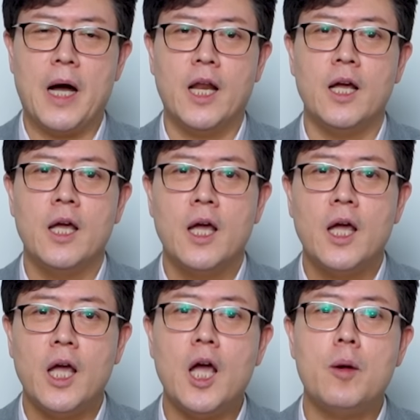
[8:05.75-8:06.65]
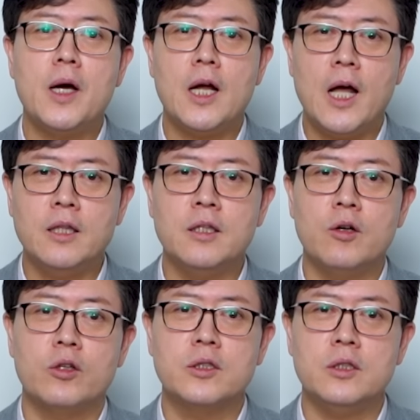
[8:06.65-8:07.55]
발행해야만
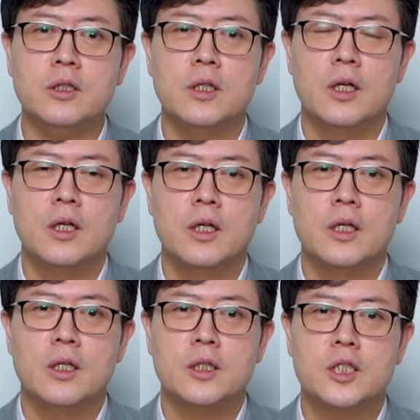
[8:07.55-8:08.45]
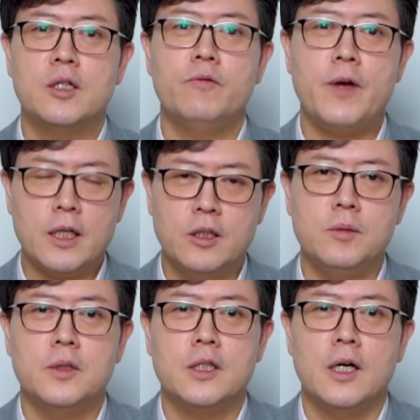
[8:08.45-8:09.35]
한 것은 지금
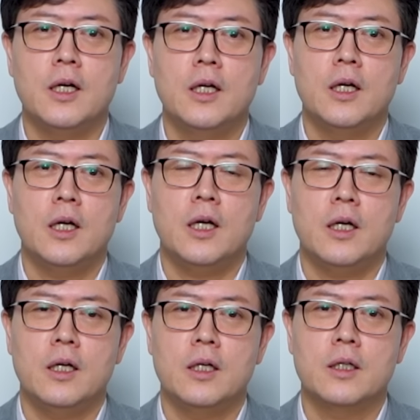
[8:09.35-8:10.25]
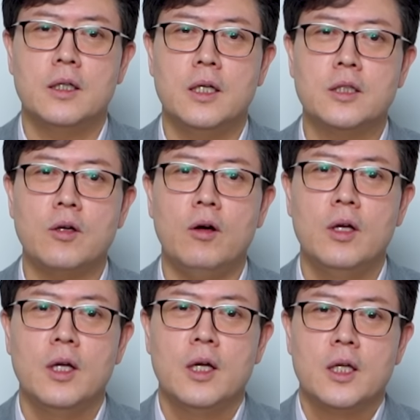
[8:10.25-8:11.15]
팩트입니다. 그래서
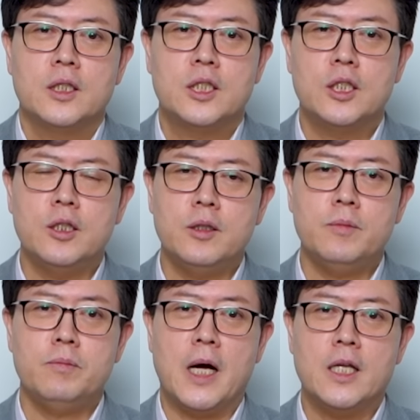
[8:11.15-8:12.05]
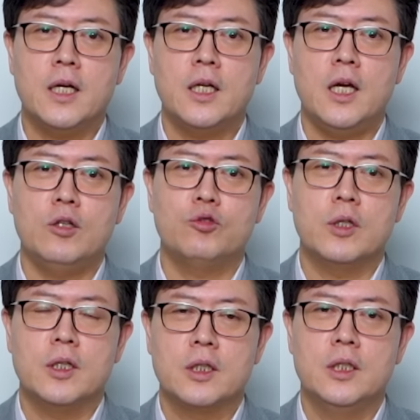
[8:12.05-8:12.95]
지금 만약에
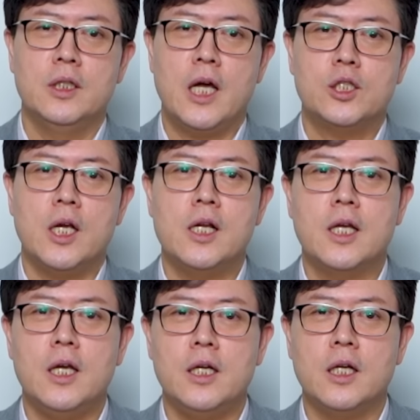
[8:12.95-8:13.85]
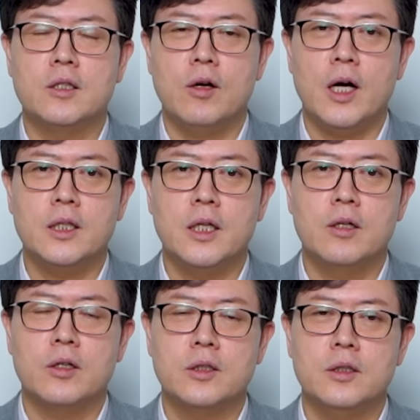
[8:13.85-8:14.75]
그 JLK에
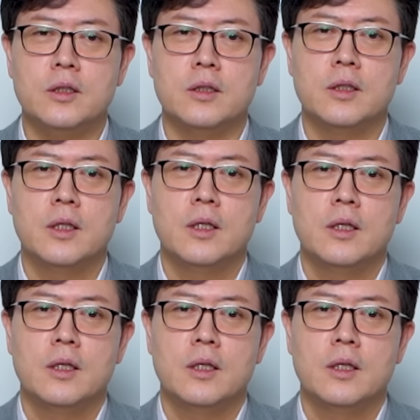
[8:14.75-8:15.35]
들어간다는 것은